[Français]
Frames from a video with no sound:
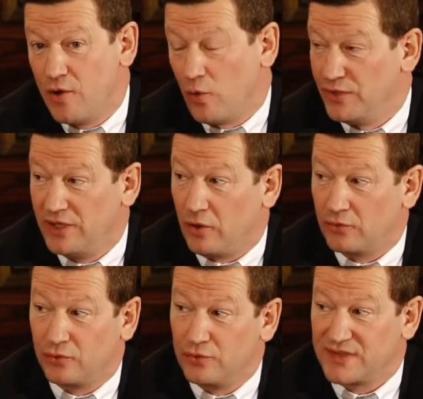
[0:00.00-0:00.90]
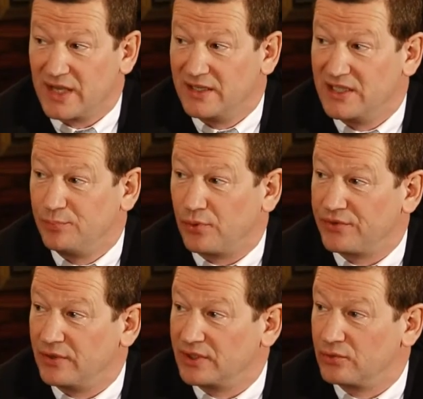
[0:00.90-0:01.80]
On est entre 5 et 10
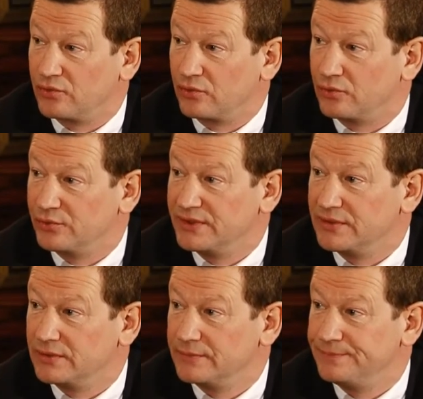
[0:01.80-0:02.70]
de réduction de conduite